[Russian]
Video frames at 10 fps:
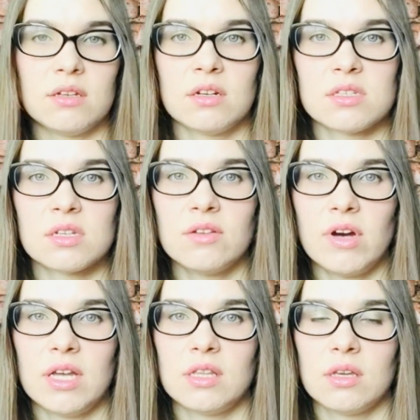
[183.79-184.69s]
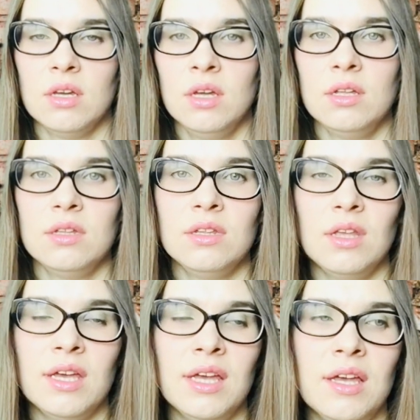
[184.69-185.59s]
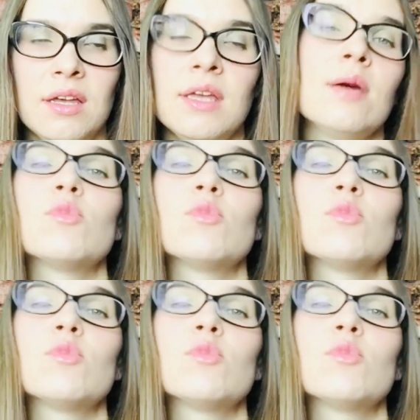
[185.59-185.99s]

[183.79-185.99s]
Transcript: раскрывает. И на.